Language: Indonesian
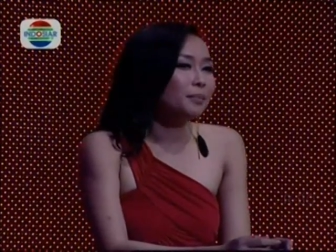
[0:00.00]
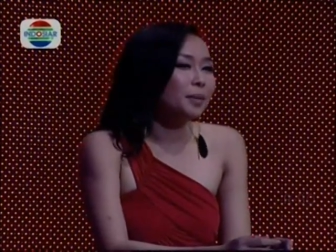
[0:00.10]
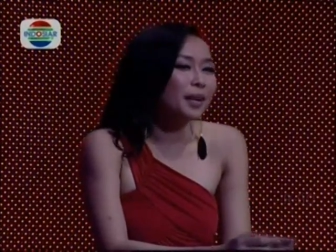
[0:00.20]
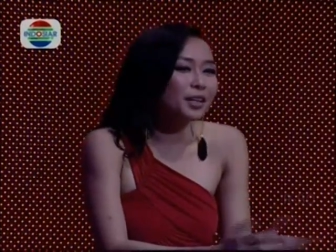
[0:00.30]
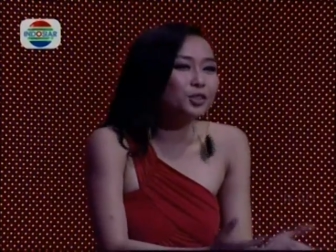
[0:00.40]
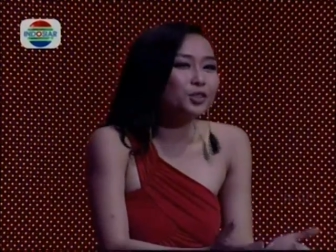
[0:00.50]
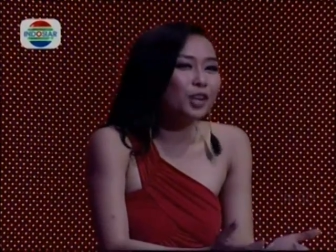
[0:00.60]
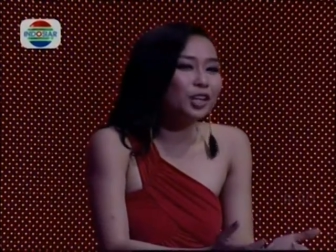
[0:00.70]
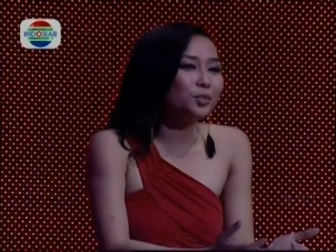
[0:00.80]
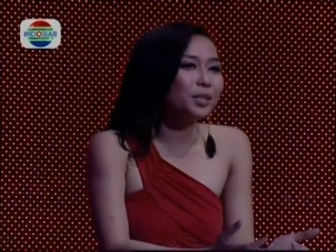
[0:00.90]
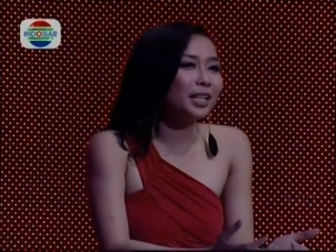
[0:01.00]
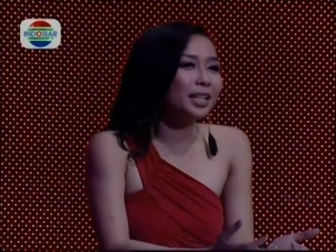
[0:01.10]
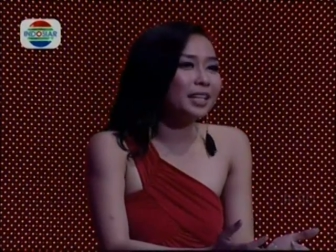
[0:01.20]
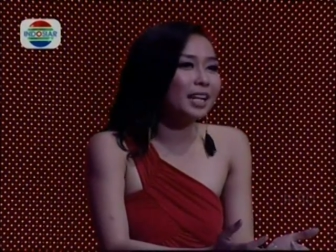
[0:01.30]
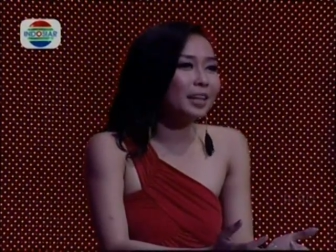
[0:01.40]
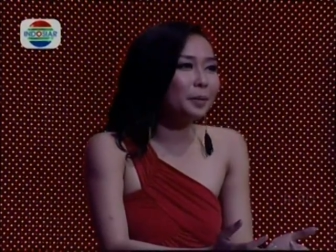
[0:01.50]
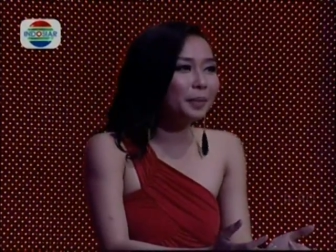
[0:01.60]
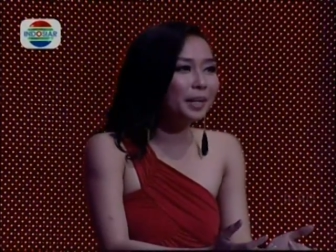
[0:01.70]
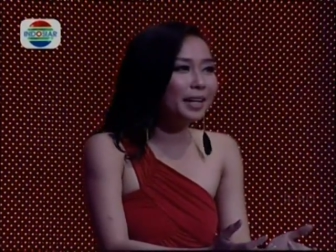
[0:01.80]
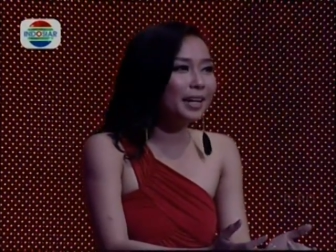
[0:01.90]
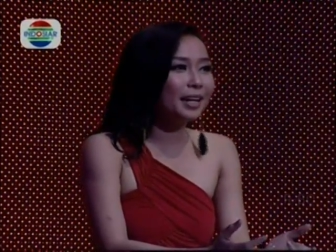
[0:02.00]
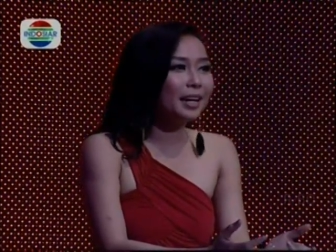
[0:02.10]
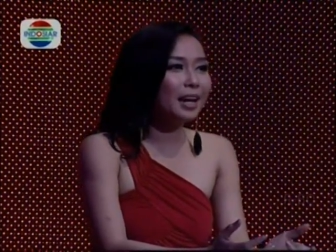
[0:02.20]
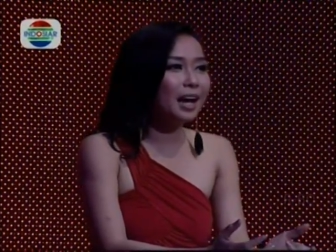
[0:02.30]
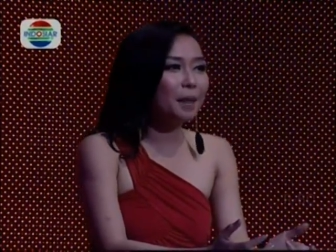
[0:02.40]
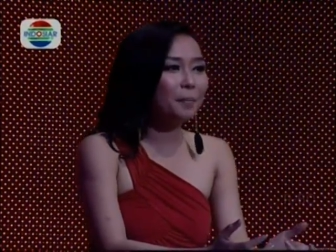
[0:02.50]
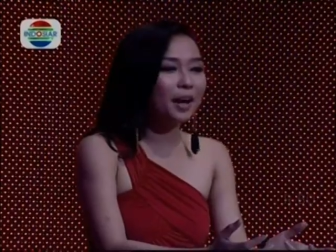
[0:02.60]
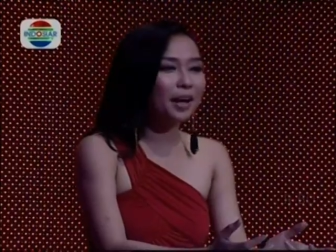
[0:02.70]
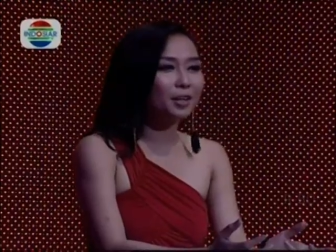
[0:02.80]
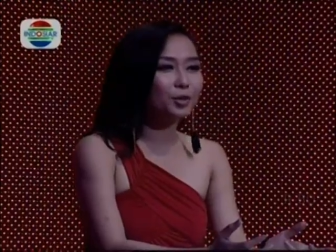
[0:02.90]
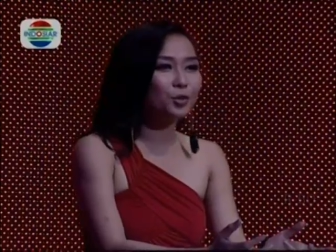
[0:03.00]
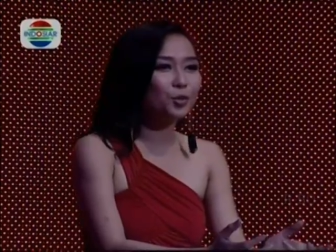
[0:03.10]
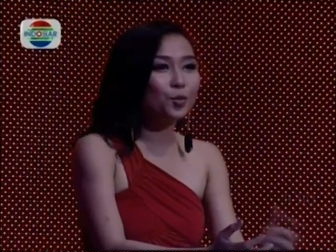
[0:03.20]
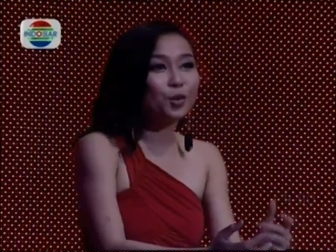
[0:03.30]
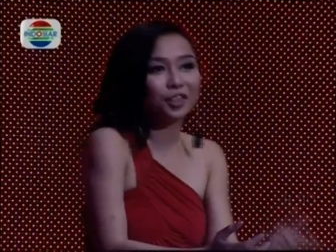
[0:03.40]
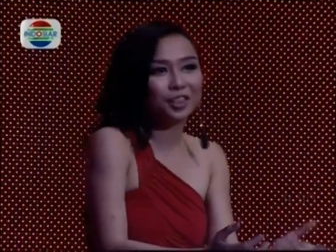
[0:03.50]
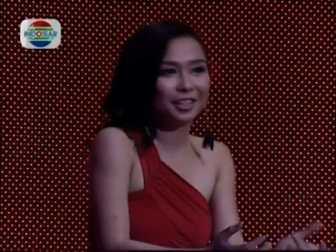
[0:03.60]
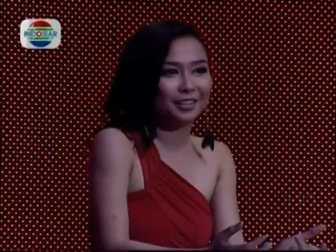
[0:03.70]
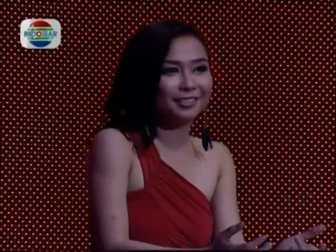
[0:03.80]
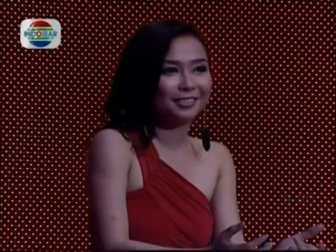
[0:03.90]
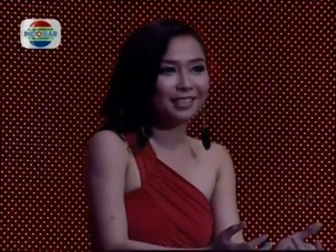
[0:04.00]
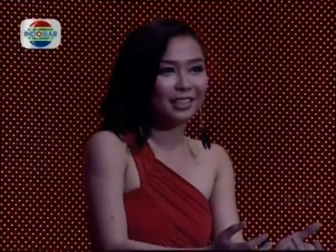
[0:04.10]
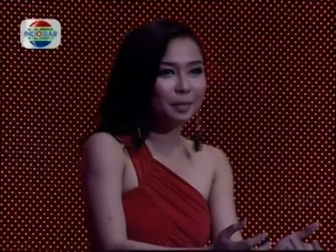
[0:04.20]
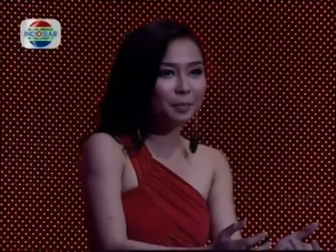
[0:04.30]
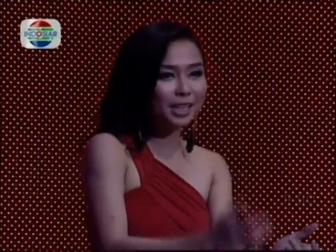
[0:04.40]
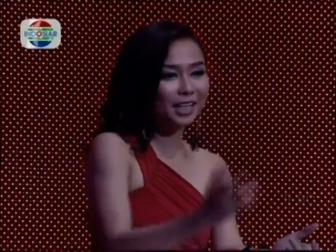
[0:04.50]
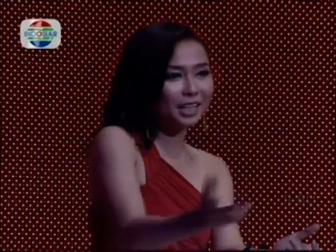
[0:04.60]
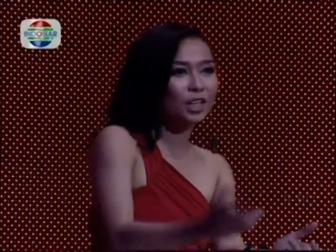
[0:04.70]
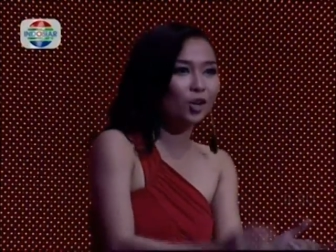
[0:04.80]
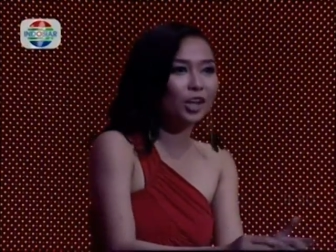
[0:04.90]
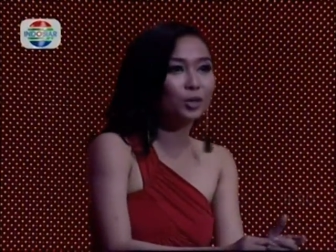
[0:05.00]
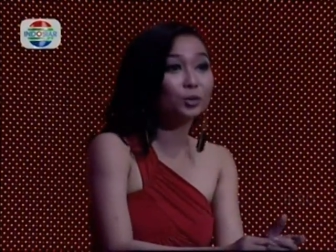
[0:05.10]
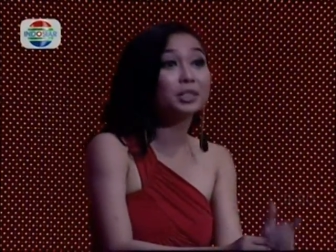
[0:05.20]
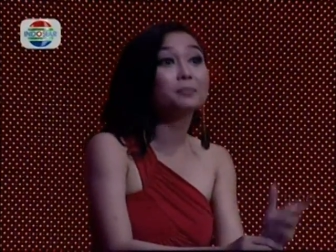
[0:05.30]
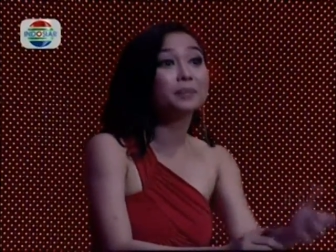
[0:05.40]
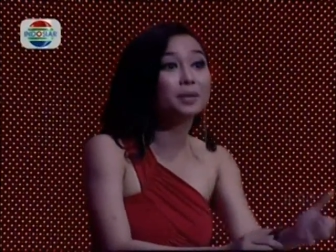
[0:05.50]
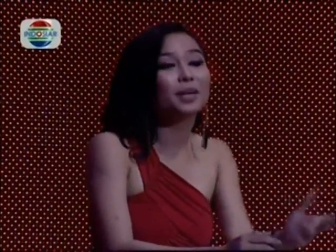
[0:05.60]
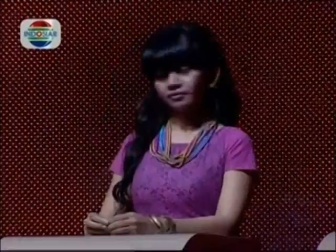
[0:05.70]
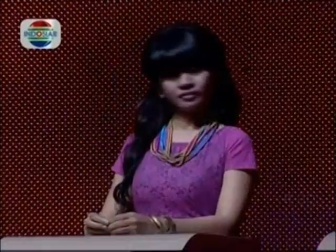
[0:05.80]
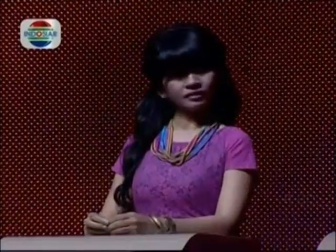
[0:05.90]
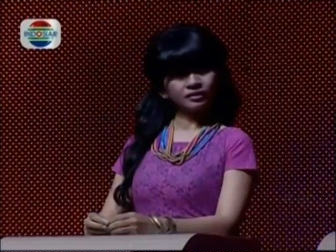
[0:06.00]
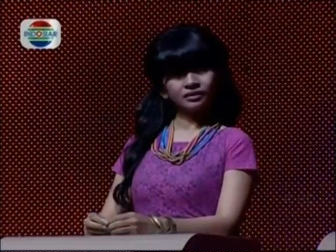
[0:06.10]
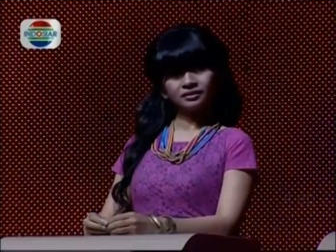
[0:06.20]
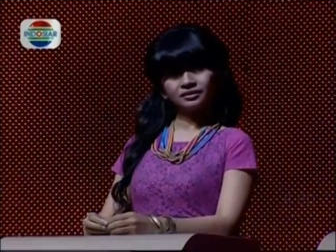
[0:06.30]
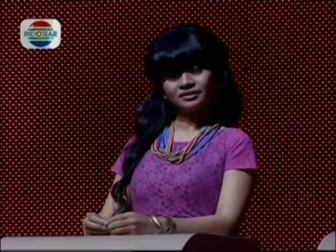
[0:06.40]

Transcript: Memang kejujuran itu menyakitkan, tapi apakah itu worth it? Kita menyakiti orang itu demi berkata jujur.